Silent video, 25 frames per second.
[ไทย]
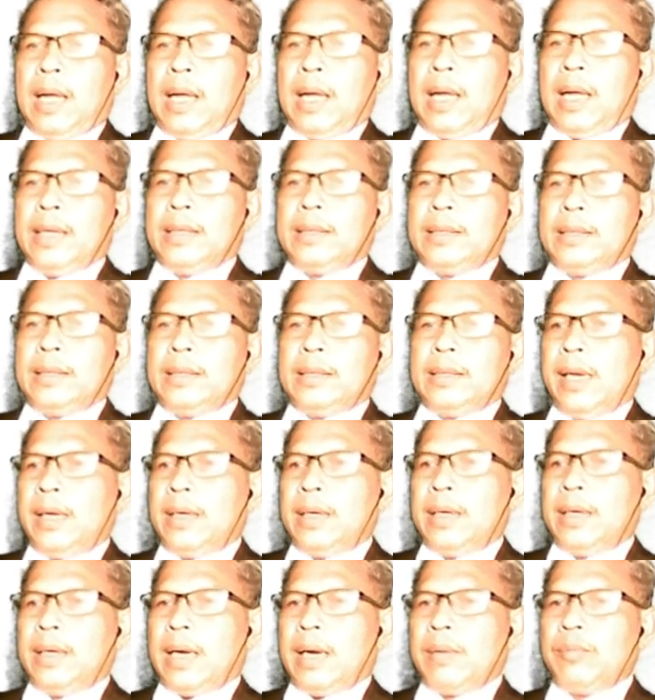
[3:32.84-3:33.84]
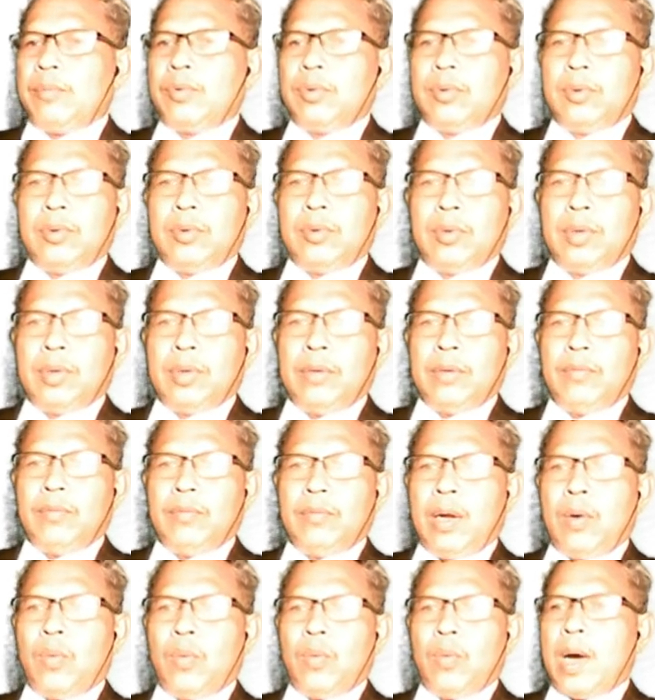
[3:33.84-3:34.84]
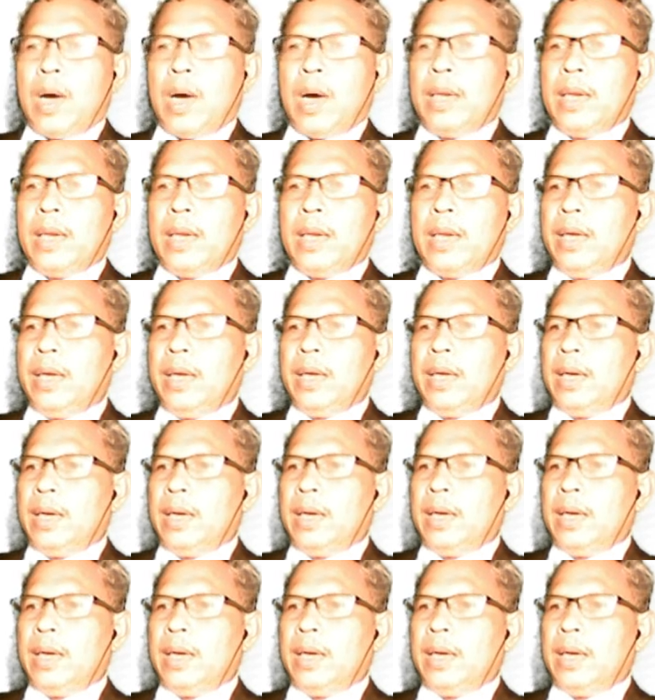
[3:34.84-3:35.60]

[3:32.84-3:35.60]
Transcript: I think นะครับคุณครูคิดว่า one day